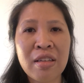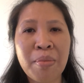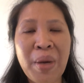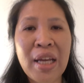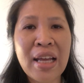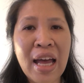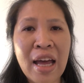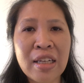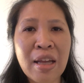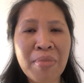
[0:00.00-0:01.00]
พนักงาน
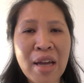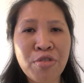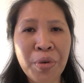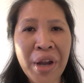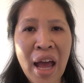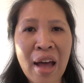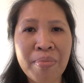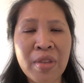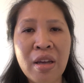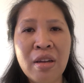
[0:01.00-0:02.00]
ทำงาน full time
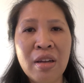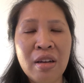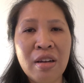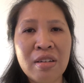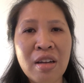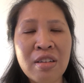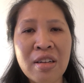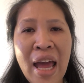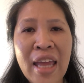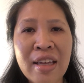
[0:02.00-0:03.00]
ก็คือ
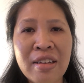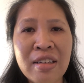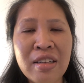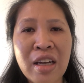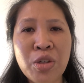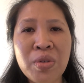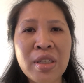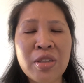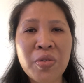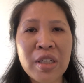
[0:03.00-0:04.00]
ได้เงินเดือนทุกเดือ
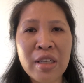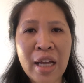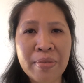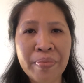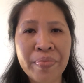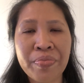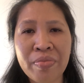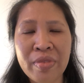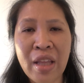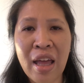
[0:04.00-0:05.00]
นทุกเดือน
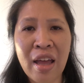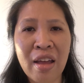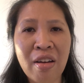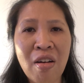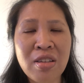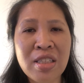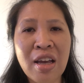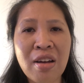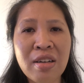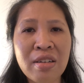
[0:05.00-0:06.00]
แต่ก็ข้อเสีย
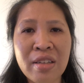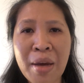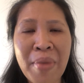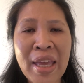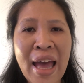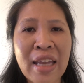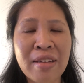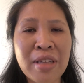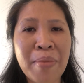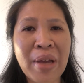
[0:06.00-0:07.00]
ก็คือถ้าไม่งาน
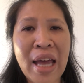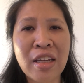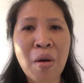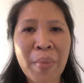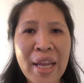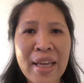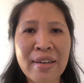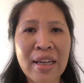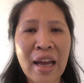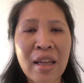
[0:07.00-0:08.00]
ทำงานก็ไม่ได้เงิ
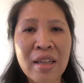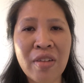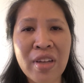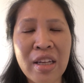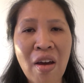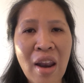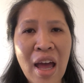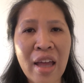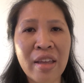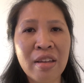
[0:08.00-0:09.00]
นนะคะธุรกิจออนไล
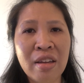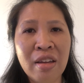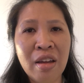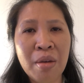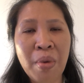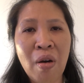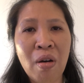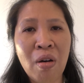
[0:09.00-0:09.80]
น์พอ